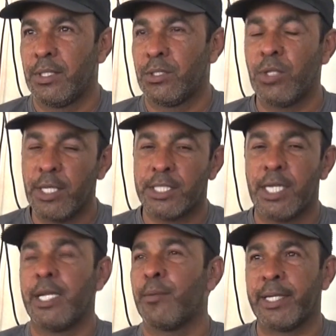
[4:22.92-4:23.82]
شو
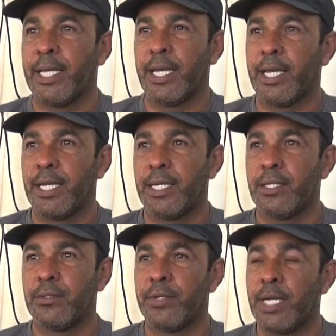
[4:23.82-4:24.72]
الاشياء اللي يبغيها
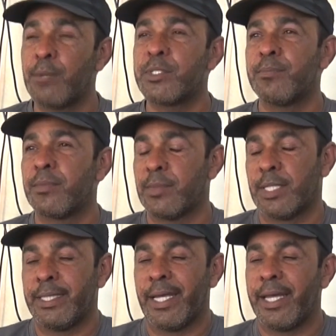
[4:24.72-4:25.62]
فلازم
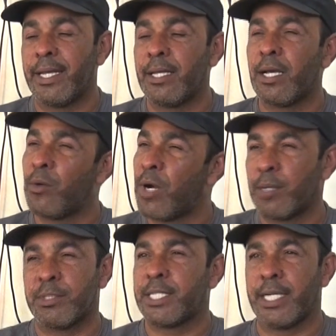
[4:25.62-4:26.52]
اني انا
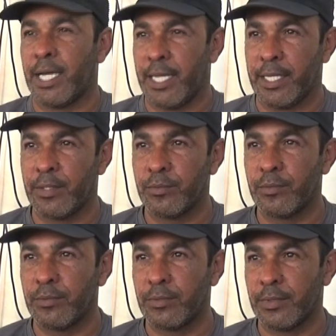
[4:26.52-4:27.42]
اواكب الشيء هذا
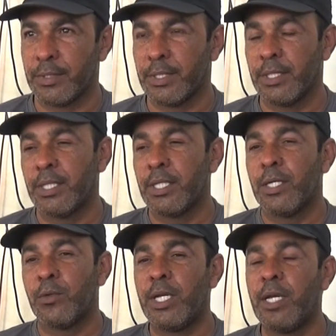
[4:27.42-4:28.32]
صحيح
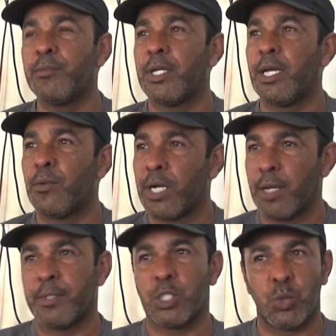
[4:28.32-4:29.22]
والحمد لله
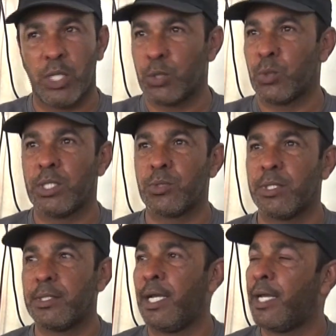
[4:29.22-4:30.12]
واكبنا شوي شوي
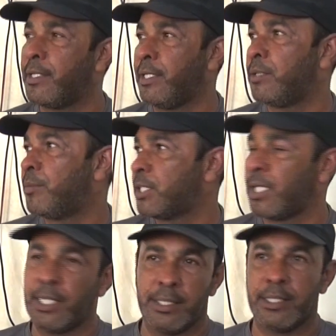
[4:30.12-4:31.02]
شوي لحد الحين ما
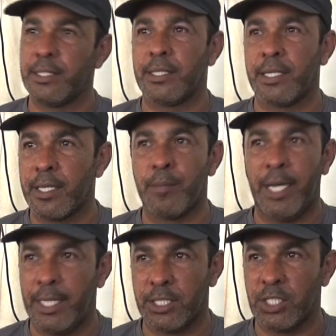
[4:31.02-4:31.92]
شاء الله عندي كذا
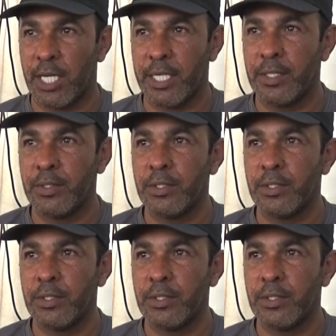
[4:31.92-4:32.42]
محل تجاري